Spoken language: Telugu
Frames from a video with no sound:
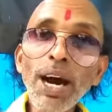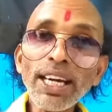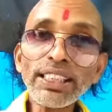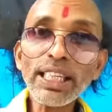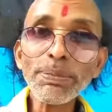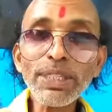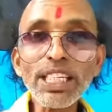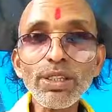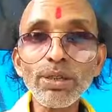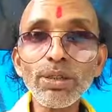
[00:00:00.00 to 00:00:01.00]
మా
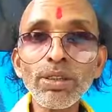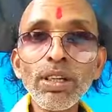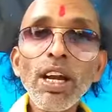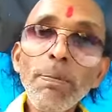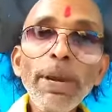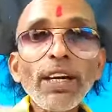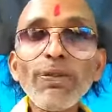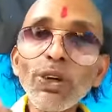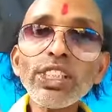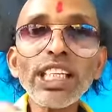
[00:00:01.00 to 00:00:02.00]
రిసెప్షనిస్ట్
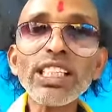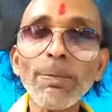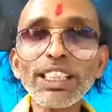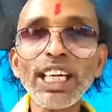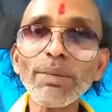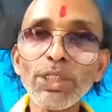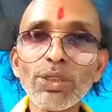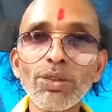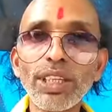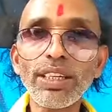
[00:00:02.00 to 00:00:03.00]
మీకు ఫోన్ చేసి సమాచారం
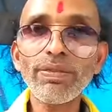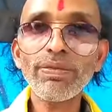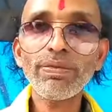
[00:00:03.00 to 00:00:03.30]
ఇస్తుంది